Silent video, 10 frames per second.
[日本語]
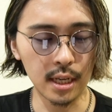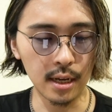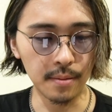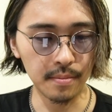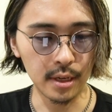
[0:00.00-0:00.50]

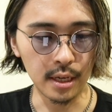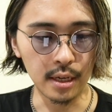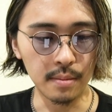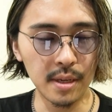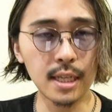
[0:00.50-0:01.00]
た
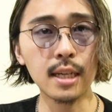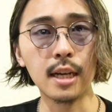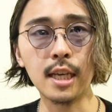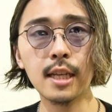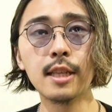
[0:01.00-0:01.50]
えー、皆さん
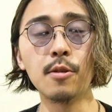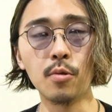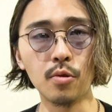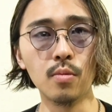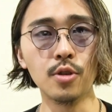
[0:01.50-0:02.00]
が気になってる
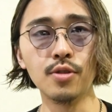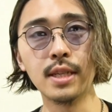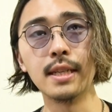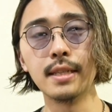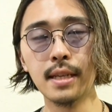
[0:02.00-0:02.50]
ことを募集し
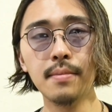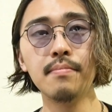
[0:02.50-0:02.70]
たんですね。